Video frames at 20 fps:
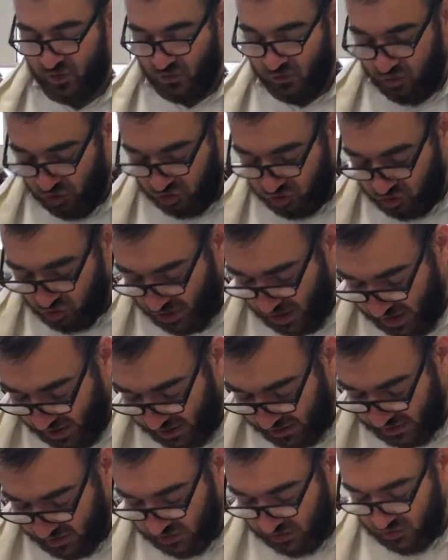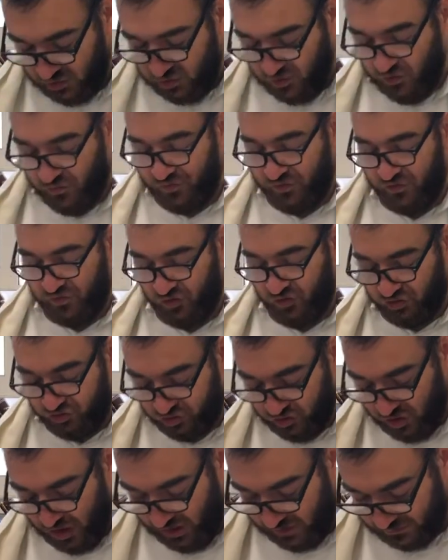Pourquoi nous faisons
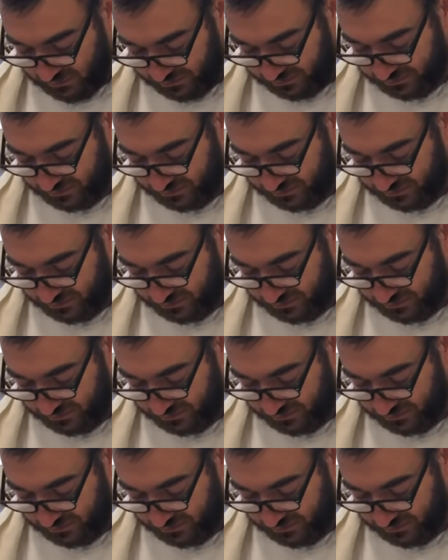cela